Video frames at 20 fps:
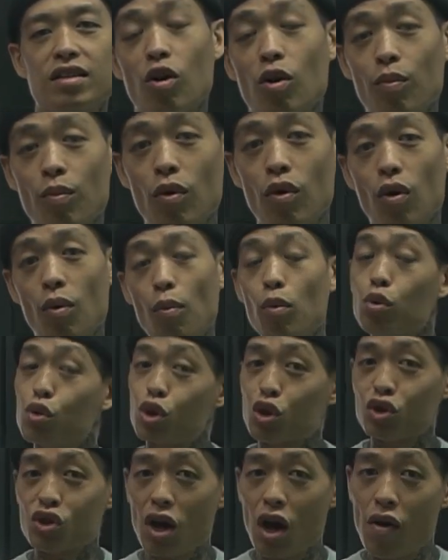Como
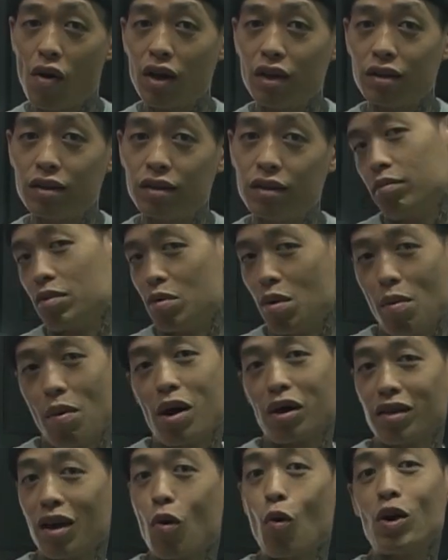muchos saben, mi
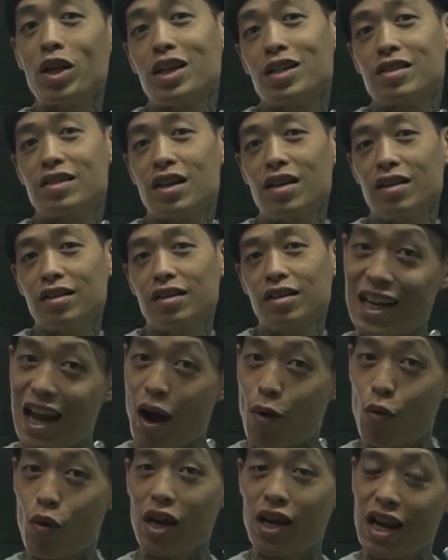mamá es taiwanesa, la
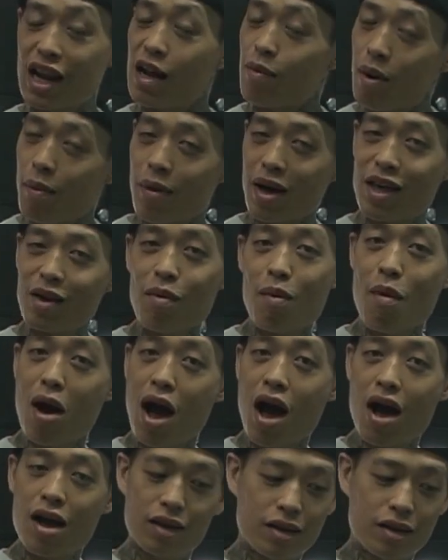abuela, la mamá de mamá,